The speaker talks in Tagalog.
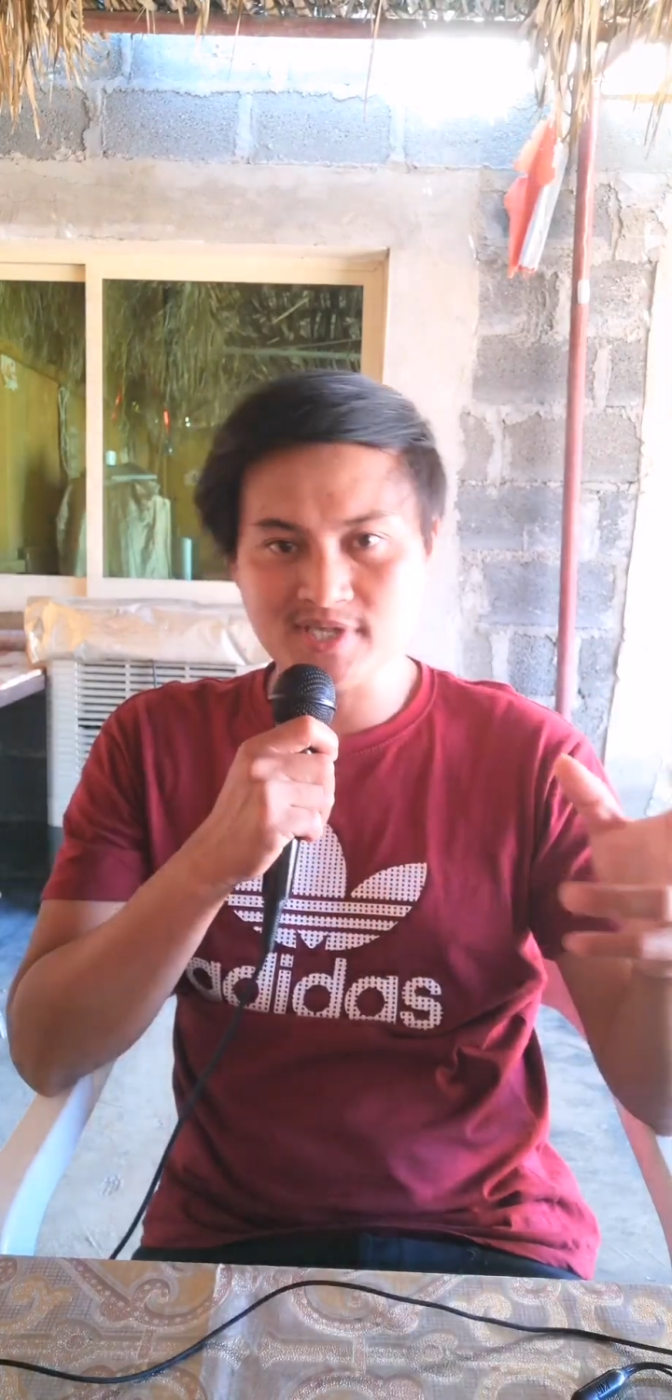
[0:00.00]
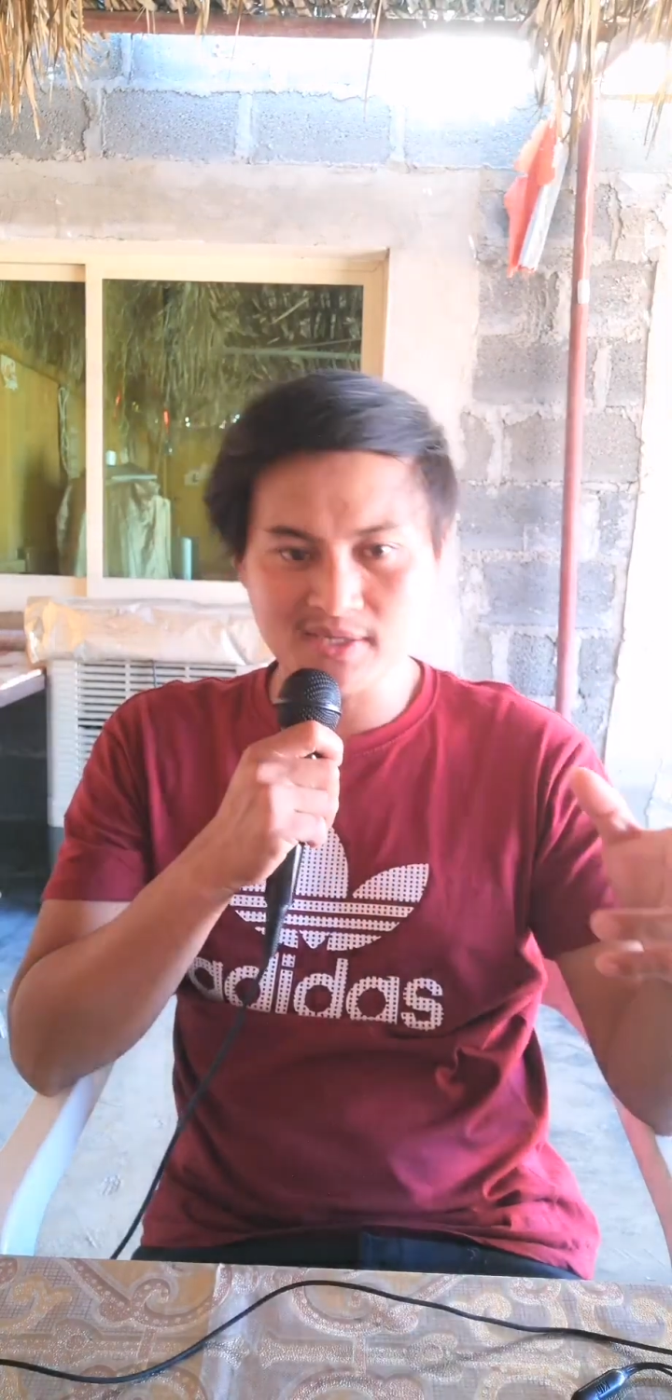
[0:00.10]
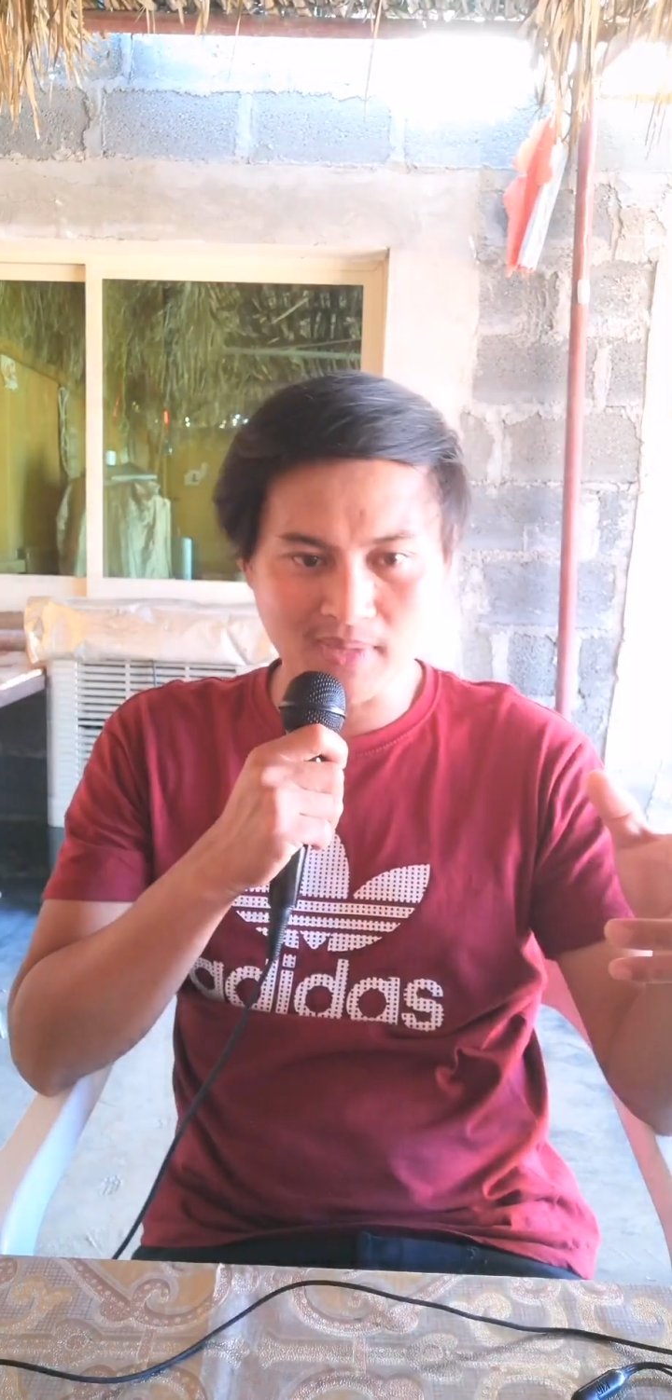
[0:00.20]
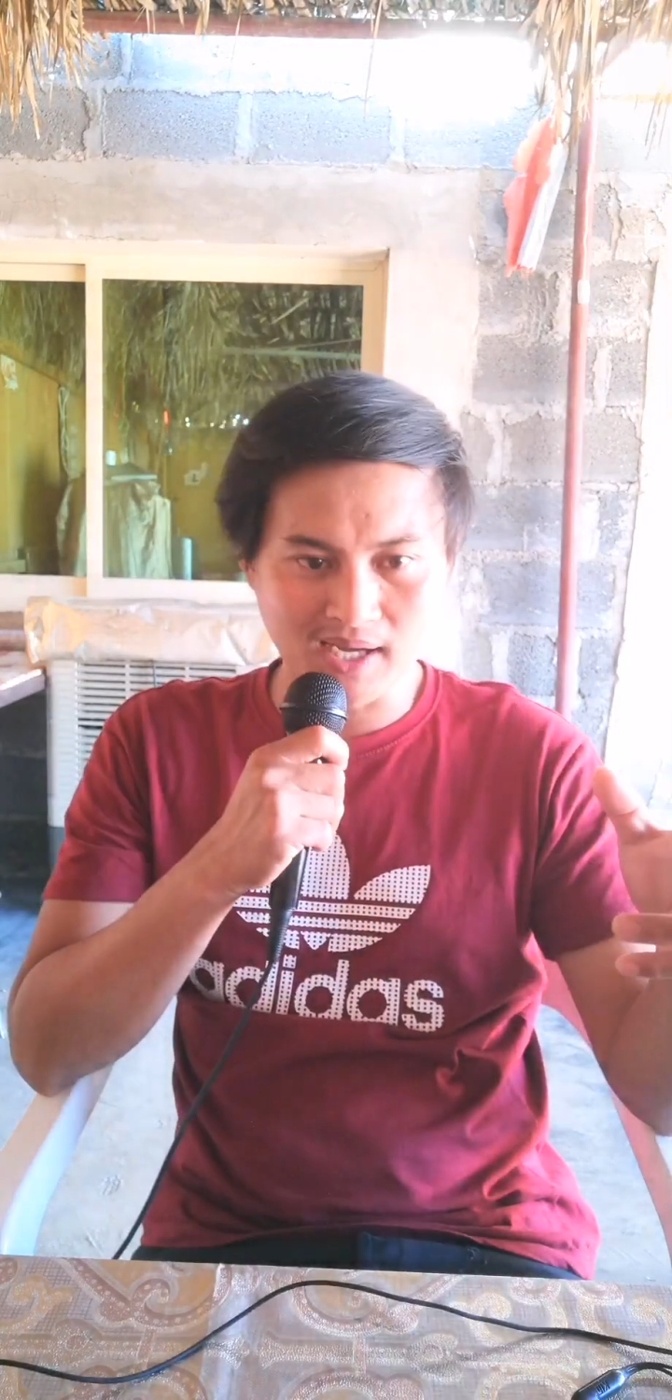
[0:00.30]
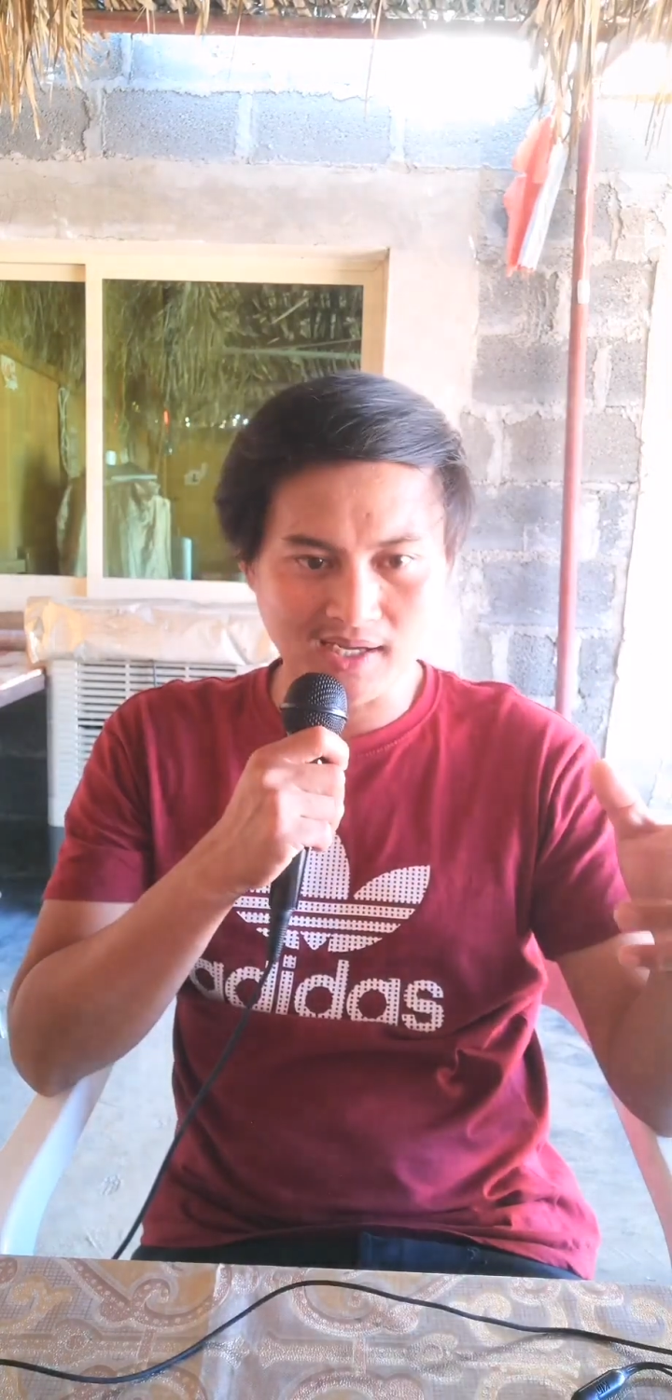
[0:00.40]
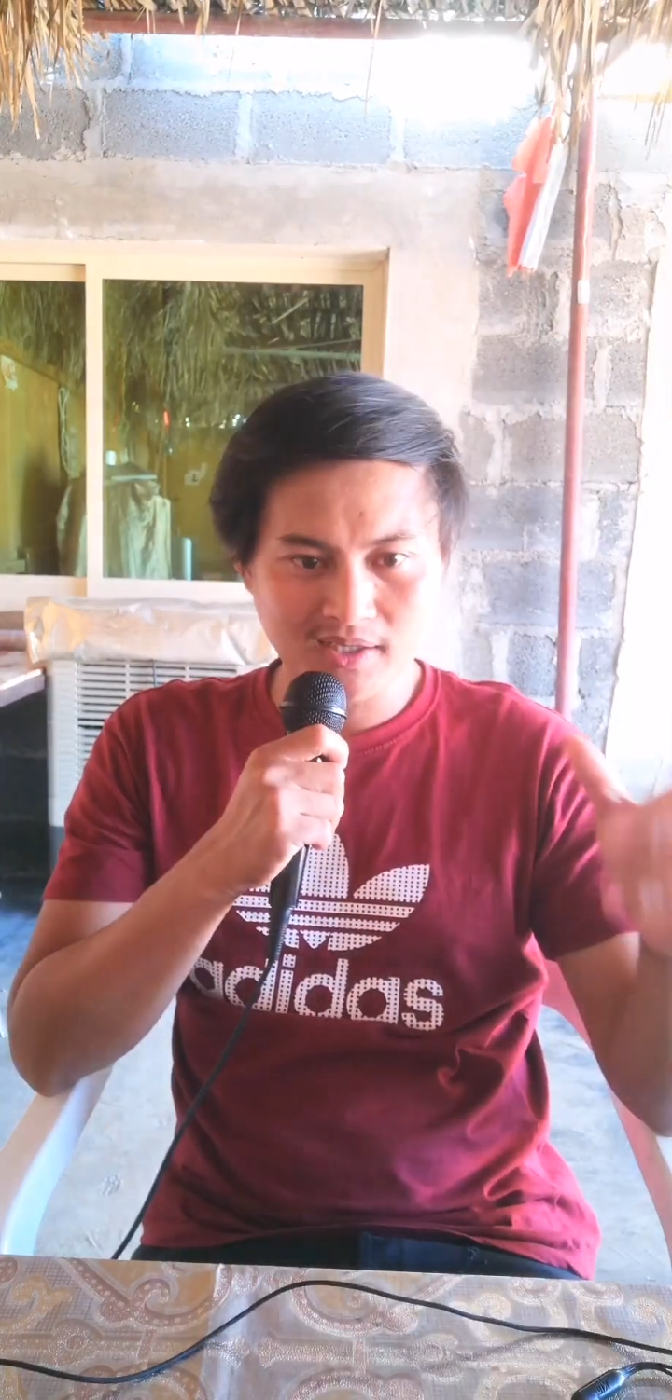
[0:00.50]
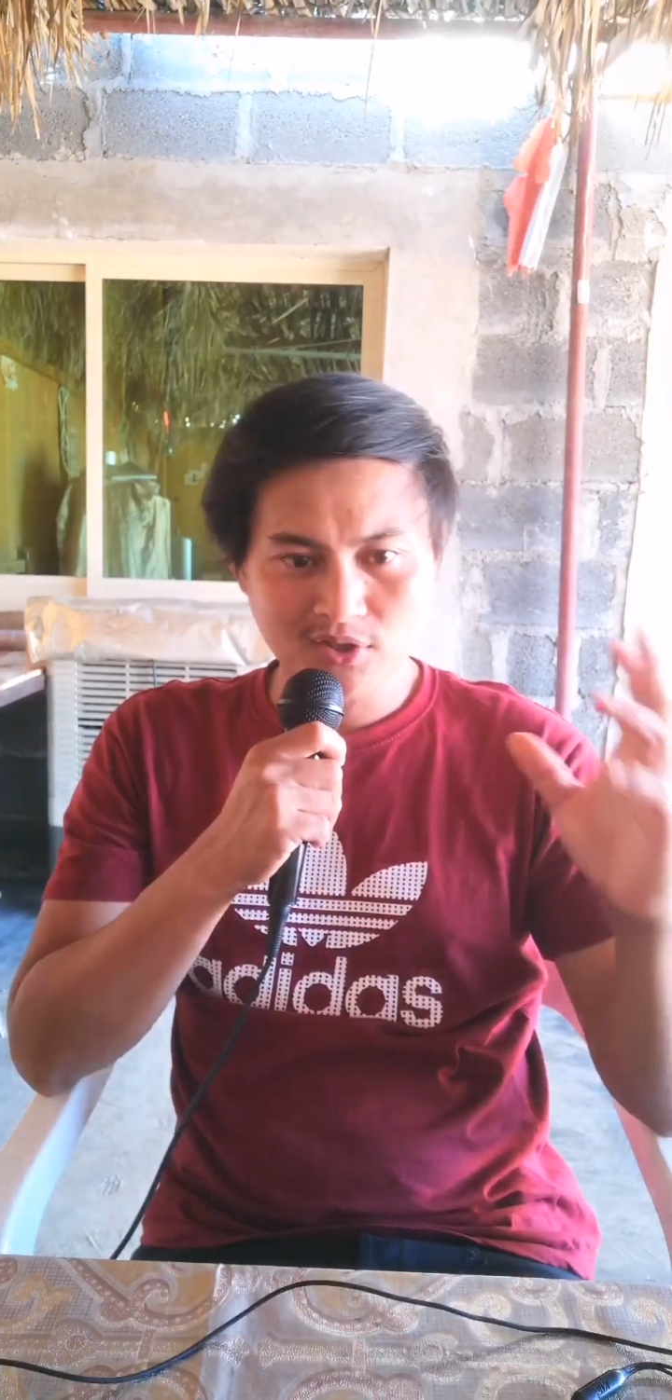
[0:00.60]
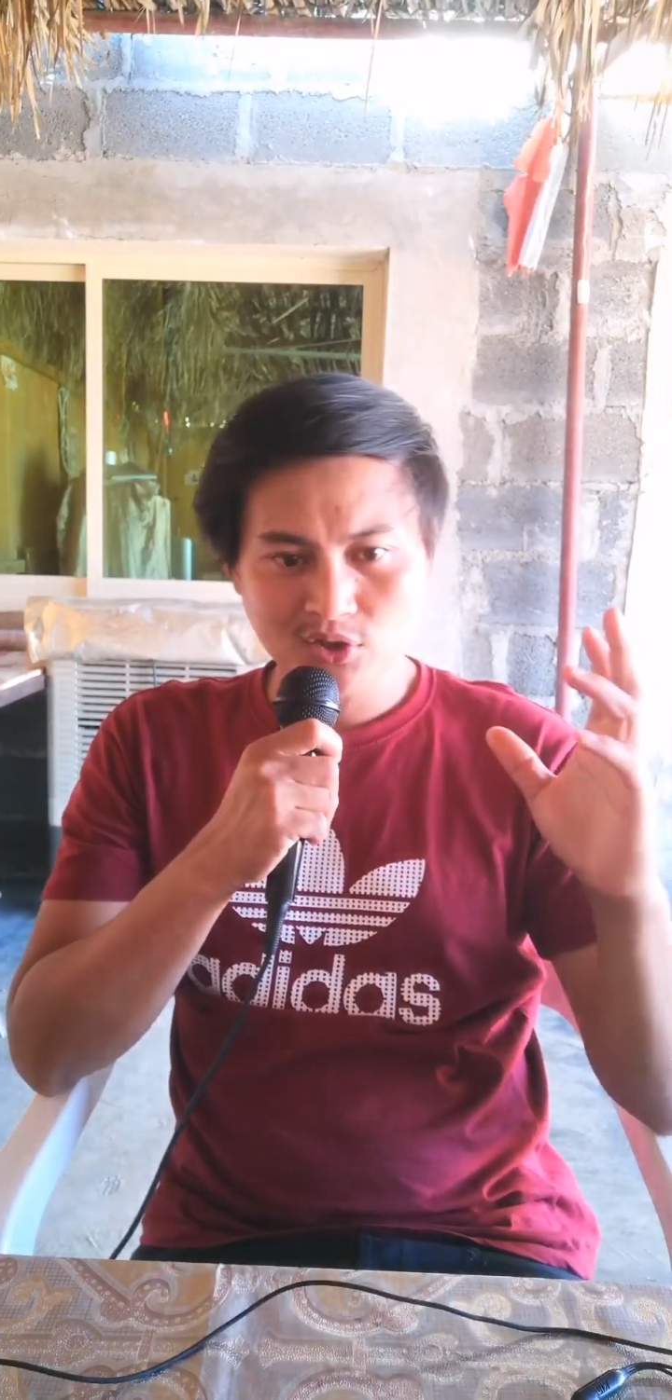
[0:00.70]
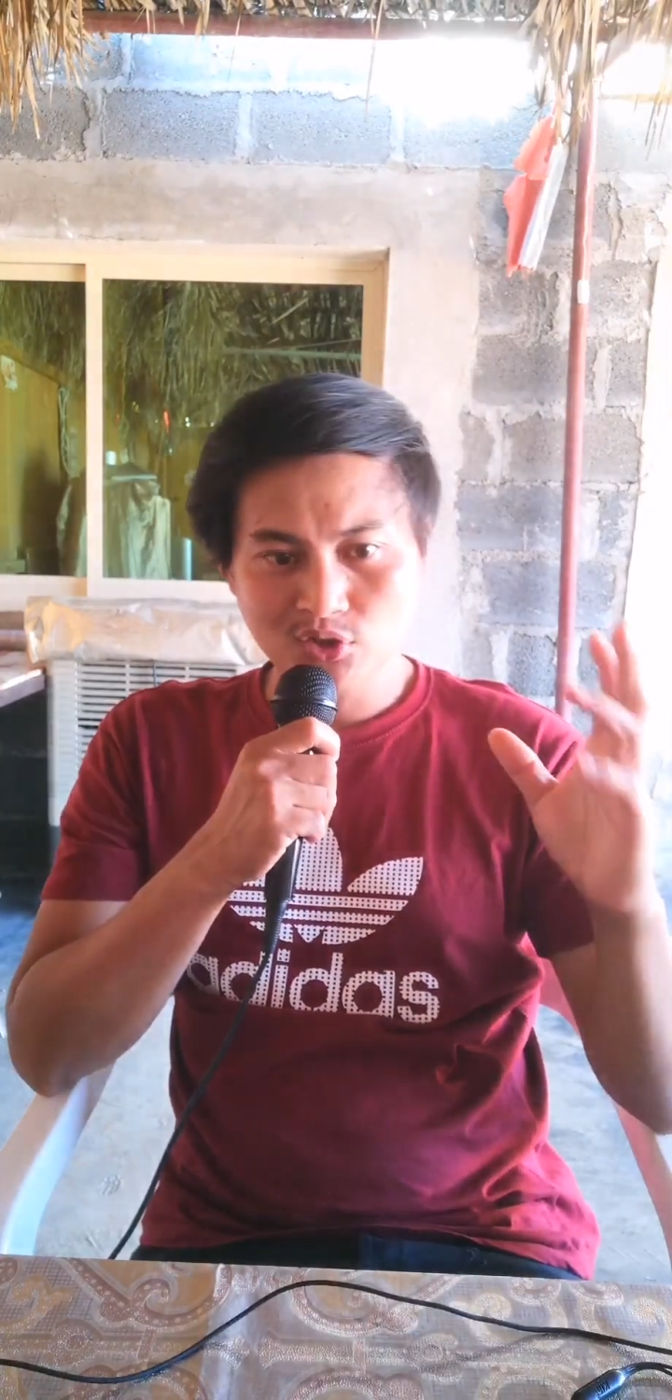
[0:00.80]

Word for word: sa iba